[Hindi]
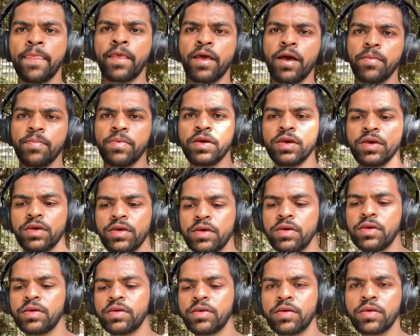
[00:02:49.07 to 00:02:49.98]
अभी
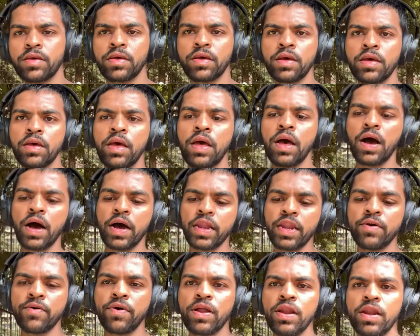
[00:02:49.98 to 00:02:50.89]

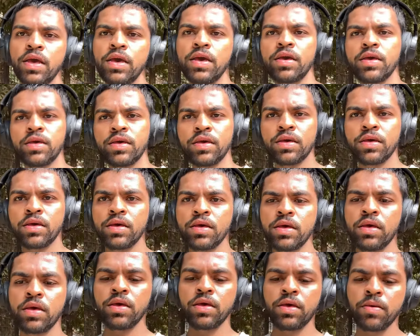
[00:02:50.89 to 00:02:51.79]
आने वाले
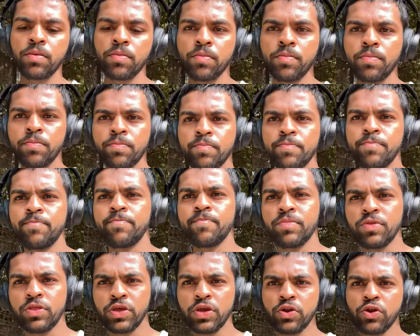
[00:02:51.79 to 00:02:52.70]

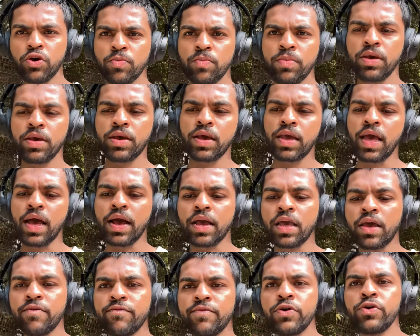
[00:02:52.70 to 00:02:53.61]
mm, दिनों में क्या
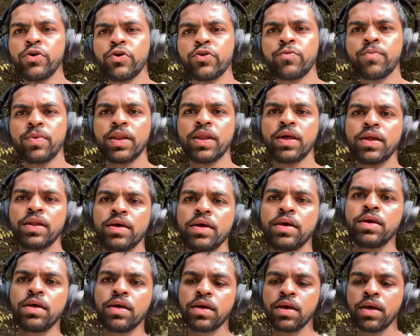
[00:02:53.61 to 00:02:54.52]
क्या वीडियोस बनाने
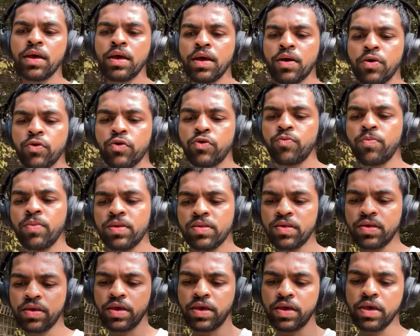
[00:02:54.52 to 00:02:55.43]
हैं उसमें
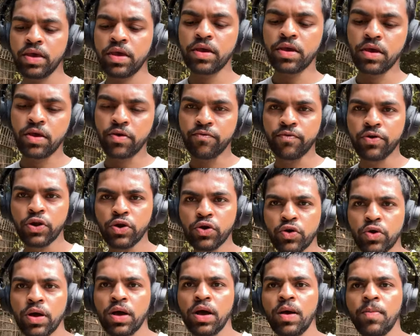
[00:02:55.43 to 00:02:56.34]
से एक वीडियो
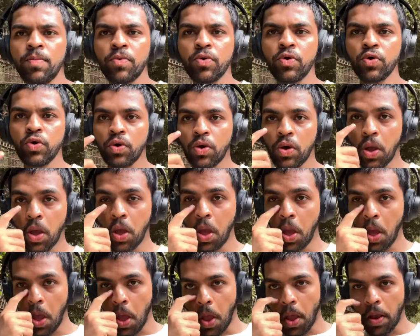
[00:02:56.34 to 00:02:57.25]
का आपको
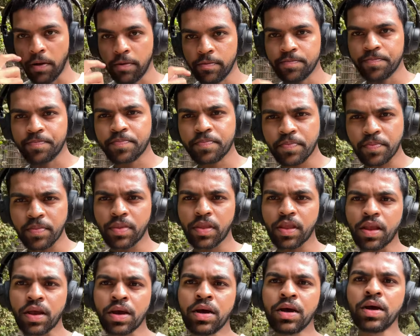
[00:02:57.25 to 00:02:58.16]

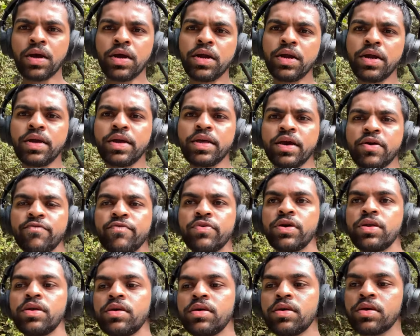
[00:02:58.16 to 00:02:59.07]
हिंट या
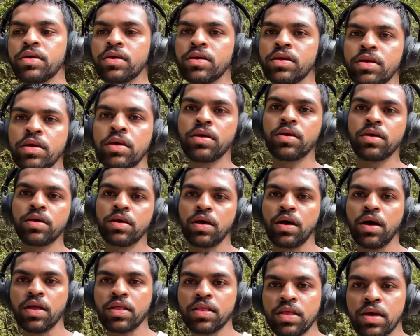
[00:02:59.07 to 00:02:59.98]
फिर
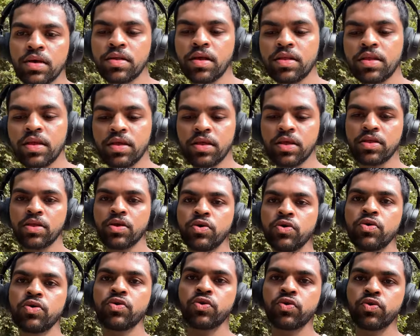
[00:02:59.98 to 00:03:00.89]
अंदाज़ा दे देता
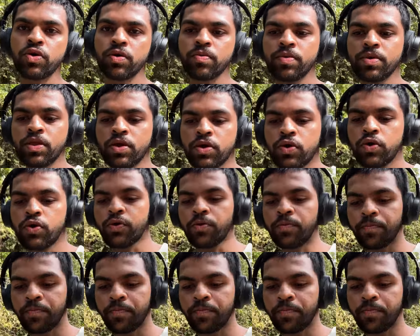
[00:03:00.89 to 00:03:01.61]
हूँ तो अभी देखो